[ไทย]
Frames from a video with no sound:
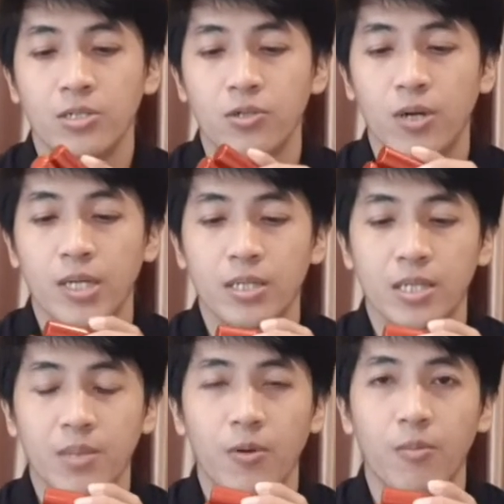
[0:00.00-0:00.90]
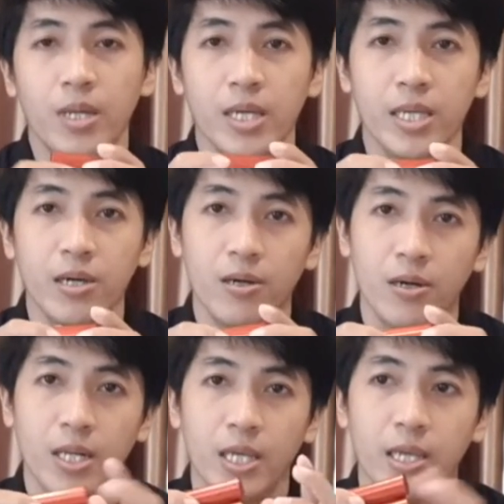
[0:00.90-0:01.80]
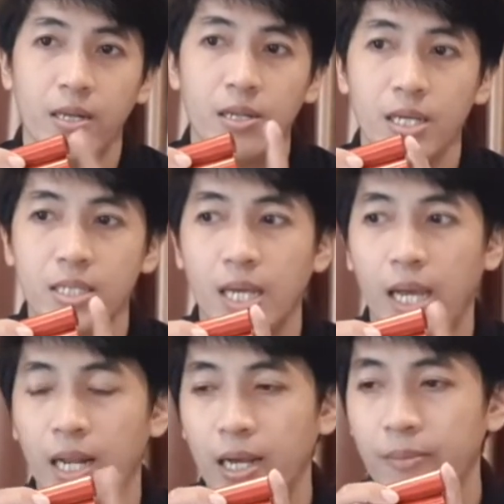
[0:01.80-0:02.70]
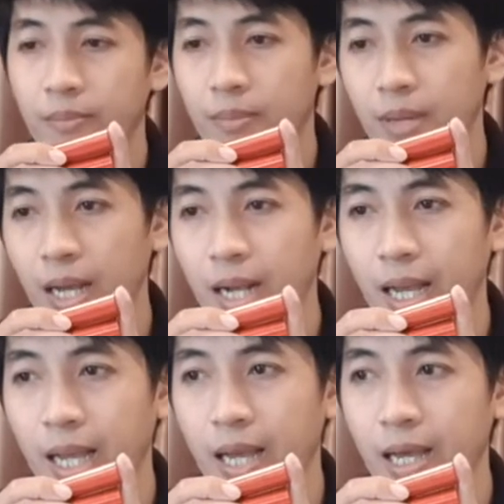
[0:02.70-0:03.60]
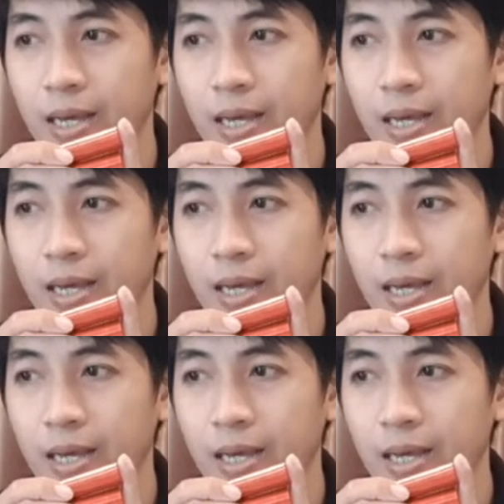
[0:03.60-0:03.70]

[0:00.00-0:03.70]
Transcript: ส่วนที่ผมเลือกยี่ห้อนี้เนื่องจากนะครับ ราคา